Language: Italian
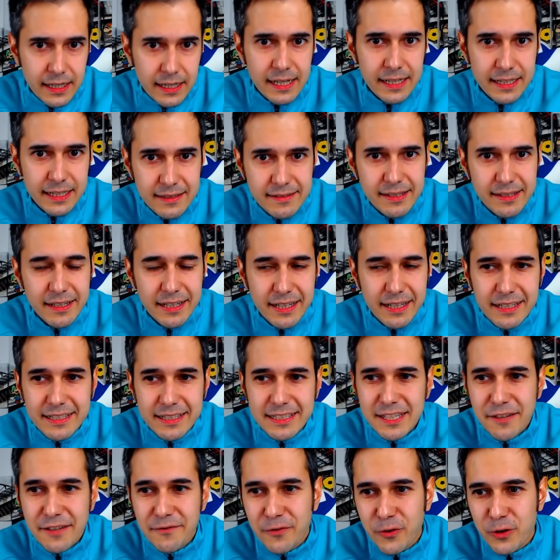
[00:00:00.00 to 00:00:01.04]
l'Inter
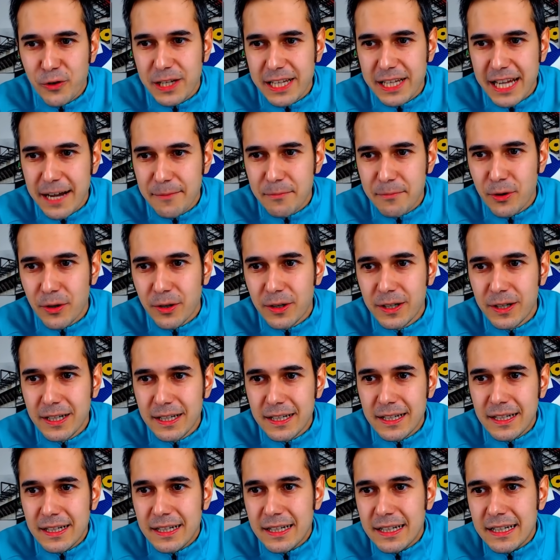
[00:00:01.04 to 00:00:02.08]
se vogliamo...
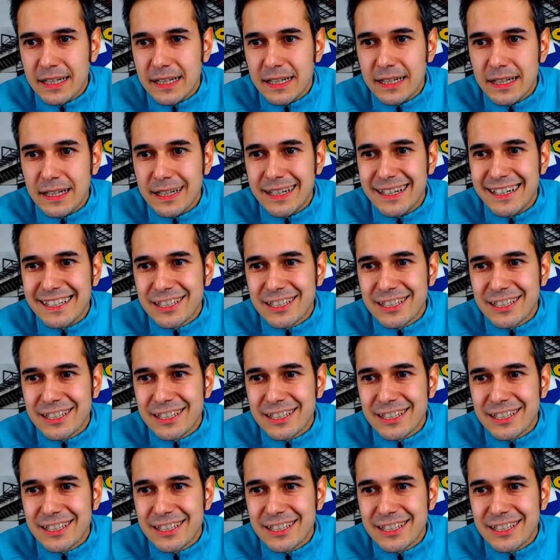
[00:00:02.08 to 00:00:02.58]
Eh,